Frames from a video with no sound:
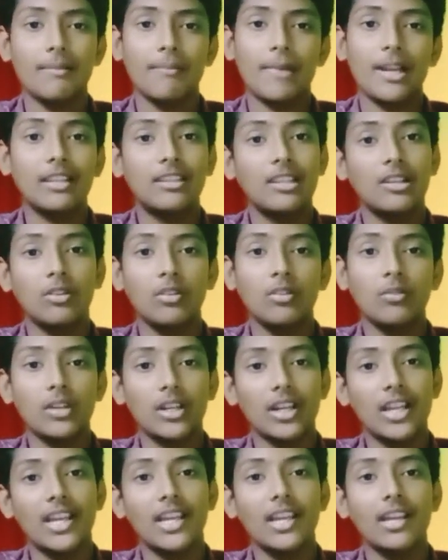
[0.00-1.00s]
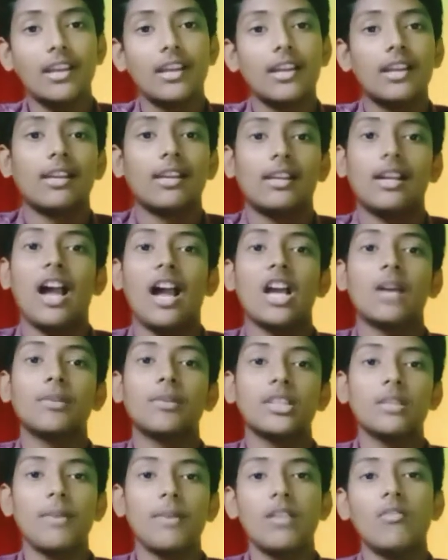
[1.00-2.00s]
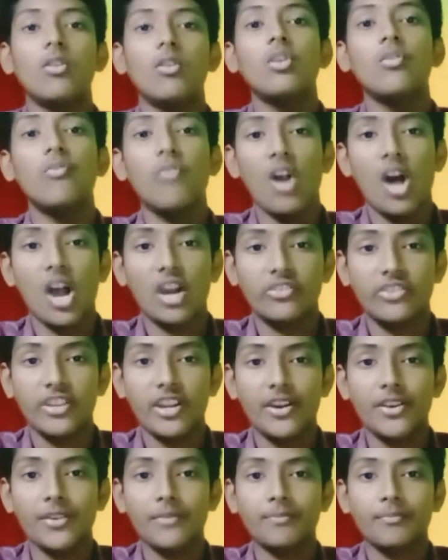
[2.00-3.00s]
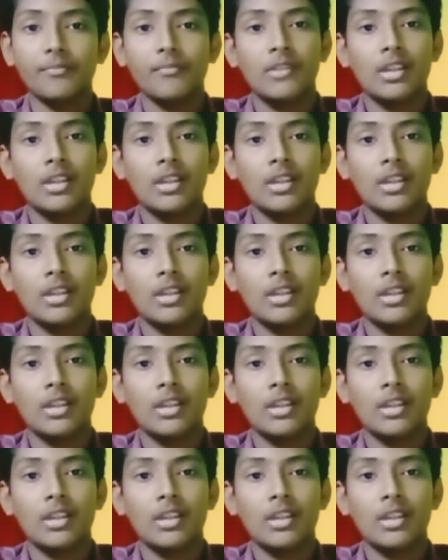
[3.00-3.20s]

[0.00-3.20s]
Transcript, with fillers: మన తెలుగులో ఉన్నాయి కాకపోతే మన ఒళ్ళు వ్లాగ్ చేయడం